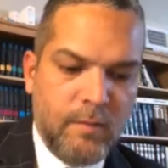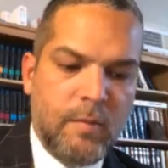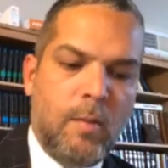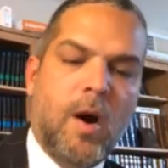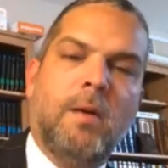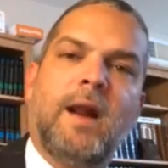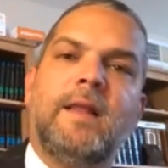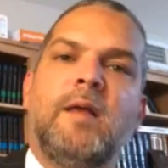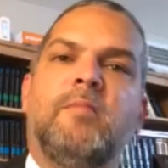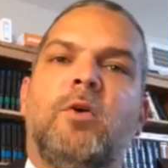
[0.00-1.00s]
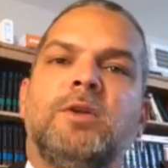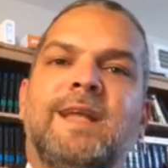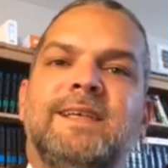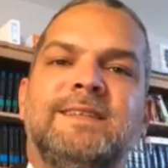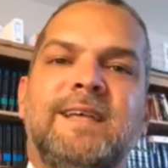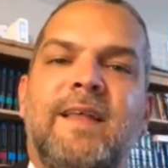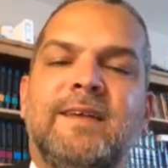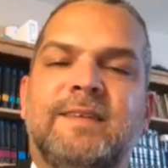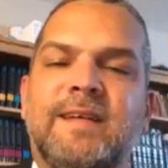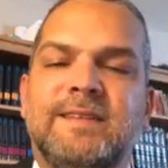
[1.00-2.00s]
Vamos a hablar de la importancia
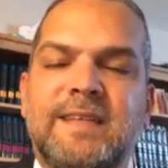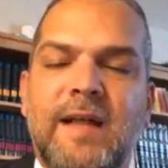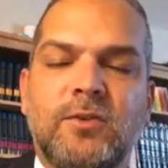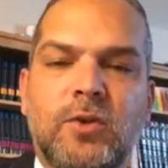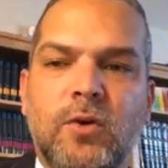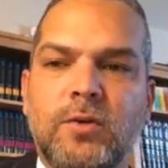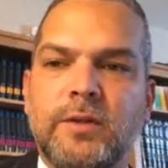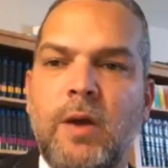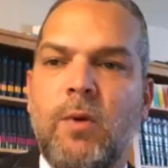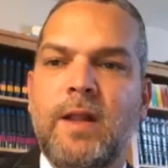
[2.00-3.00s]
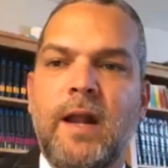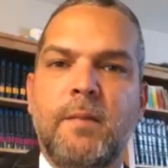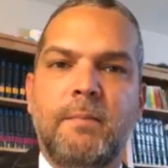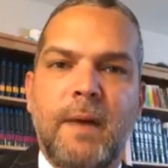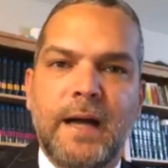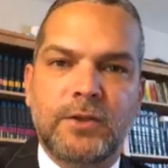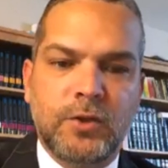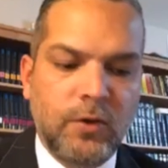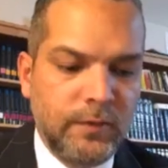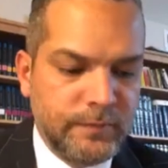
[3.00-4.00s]
de ser santo, de guardar el
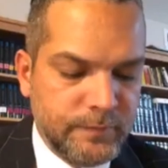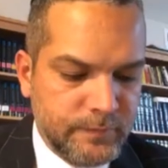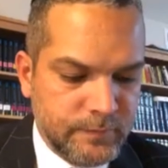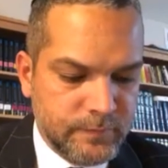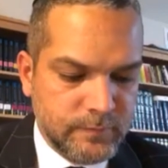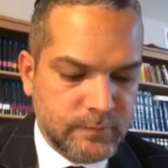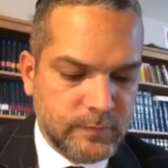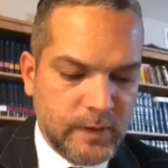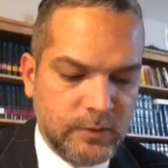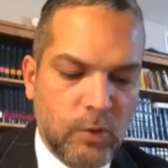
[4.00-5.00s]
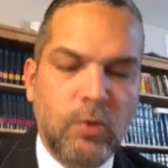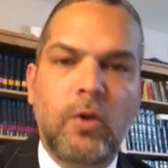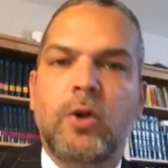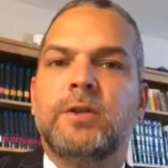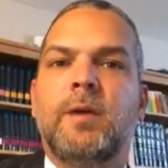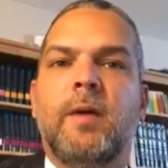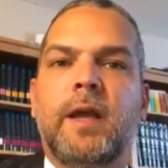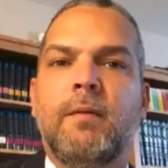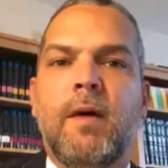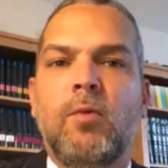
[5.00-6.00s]
pacto. Son uno de los temas
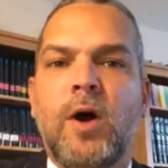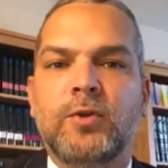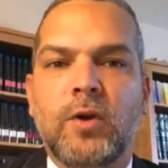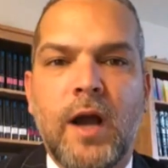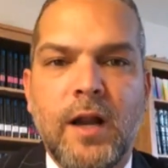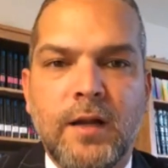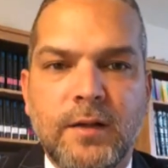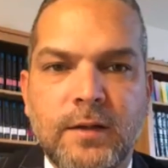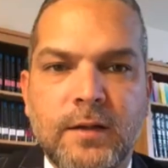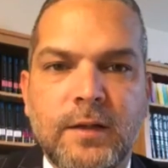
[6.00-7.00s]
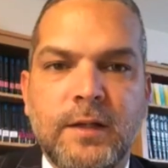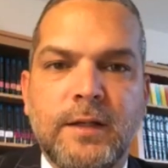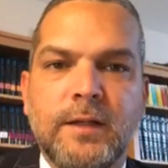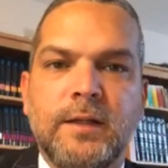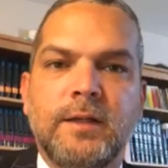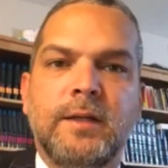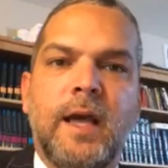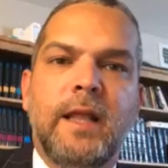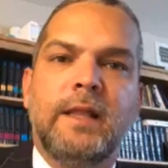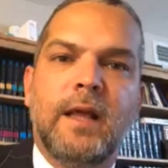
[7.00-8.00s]
que vamos a tocar
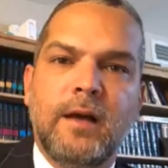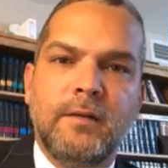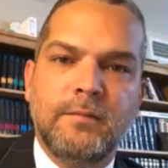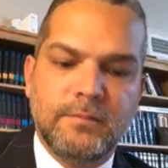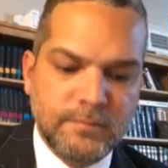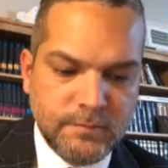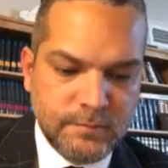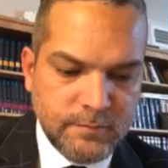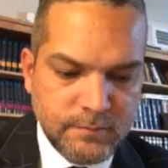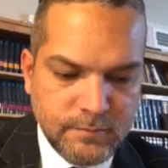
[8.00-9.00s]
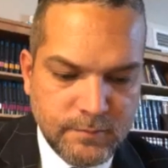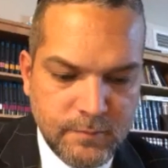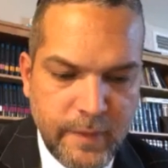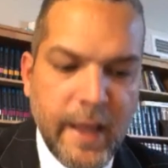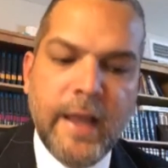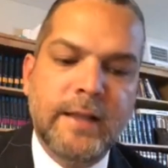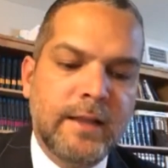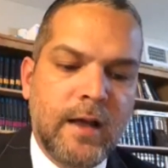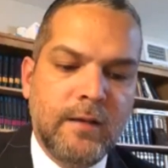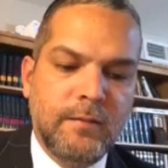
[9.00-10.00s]
esta, en
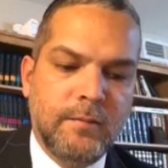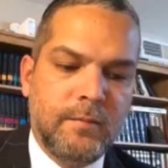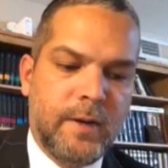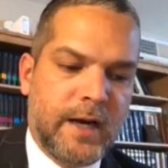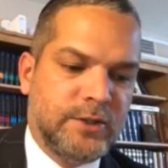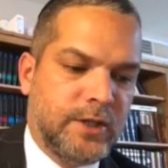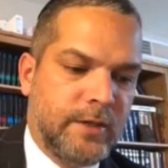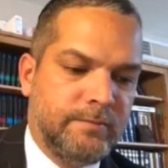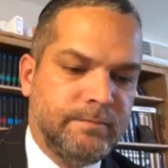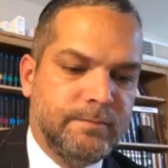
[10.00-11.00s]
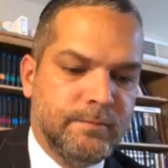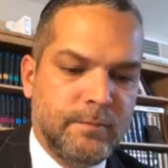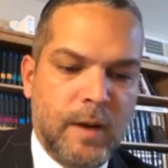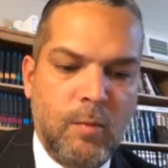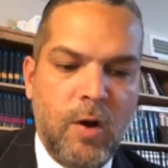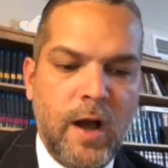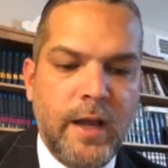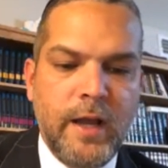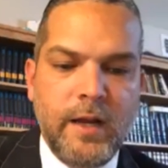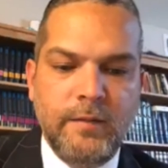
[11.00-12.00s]
esta paracha. Vamos a
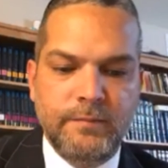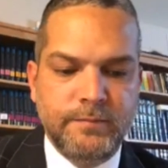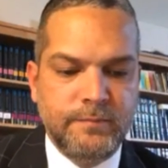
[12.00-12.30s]
ir,